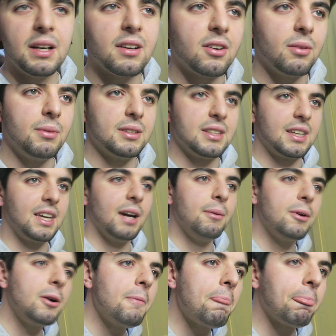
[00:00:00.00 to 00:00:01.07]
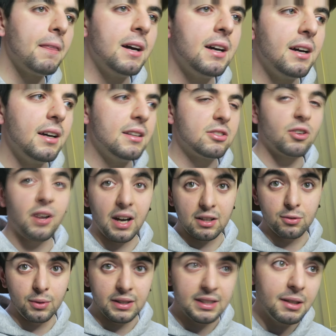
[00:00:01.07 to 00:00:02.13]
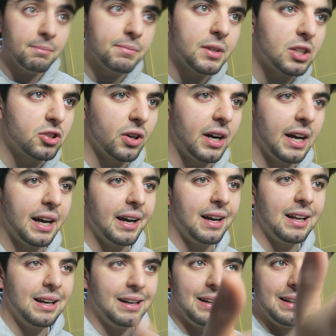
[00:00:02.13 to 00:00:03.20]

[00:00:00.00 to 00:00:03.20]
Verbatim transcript: come si chiamano eh, sono gratuiti cioè